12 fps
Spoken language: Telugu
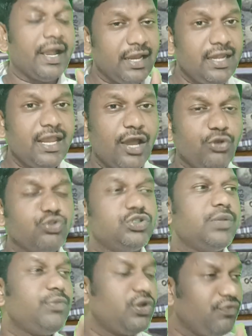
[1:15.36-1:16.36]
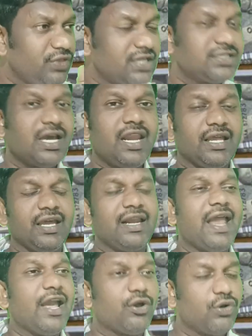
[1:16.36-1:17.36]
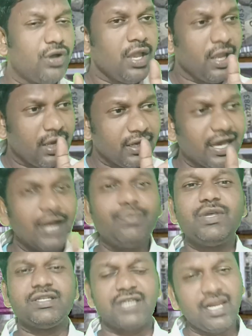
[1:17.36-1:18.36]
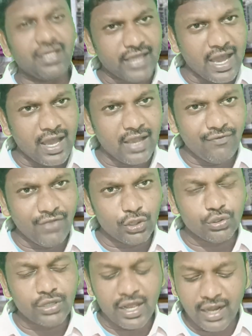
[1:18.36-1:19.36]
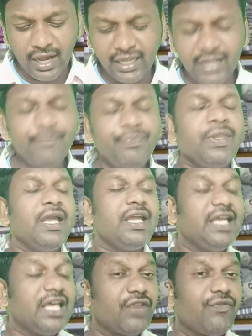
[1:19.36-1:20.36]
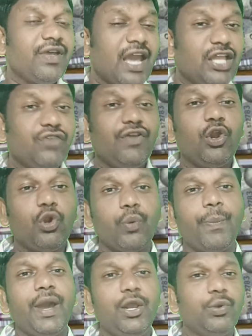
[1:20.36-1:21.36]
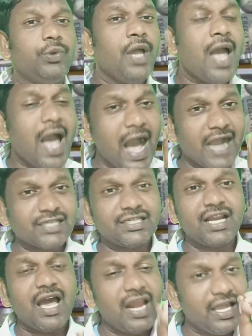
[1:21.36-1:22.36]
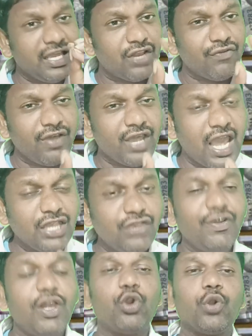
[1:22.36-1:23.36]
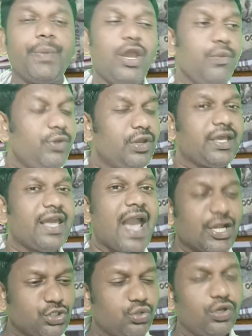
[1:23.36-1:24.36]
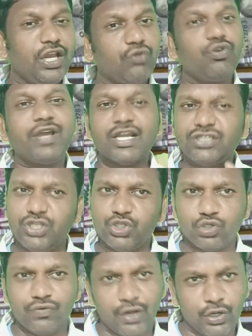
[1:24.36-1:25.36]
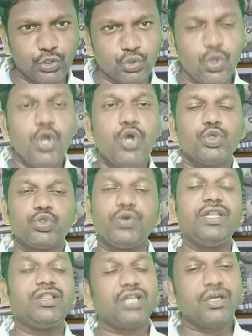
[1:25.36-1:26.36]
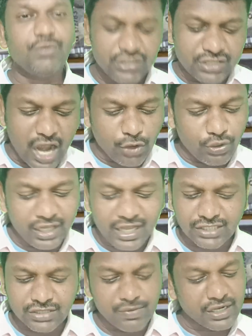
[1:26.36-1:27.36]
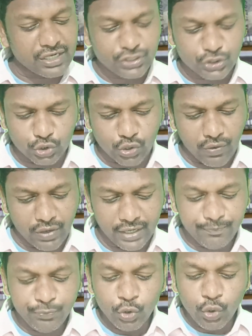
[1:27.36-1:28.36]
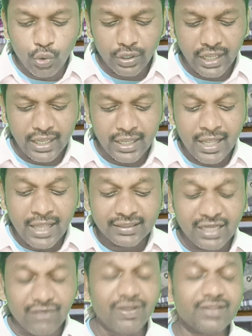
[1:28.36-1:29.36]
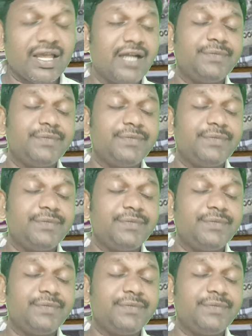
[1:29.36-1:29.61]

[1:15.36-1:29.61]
ఇండియా నుంచి మీరు విదేశాలకి లైక్ గల్ఫ్ దేశాలకి వెళ్తున్నారంటే ఇరవై ఐదు వేల రూపాయలు అక్షరాల ఇరవై ఐదు వేల రూపాయలు మీరు క్యాష్ లిక్విడ్ క్యాష్ తీసుకుని వెళ్ళొచ్చు సో ఇంతకు మించి దాటి ఉంటే కస్టమర్ క్లియరెన్స్ ఇచ్చుకోవాలి ఓకే తర్వాత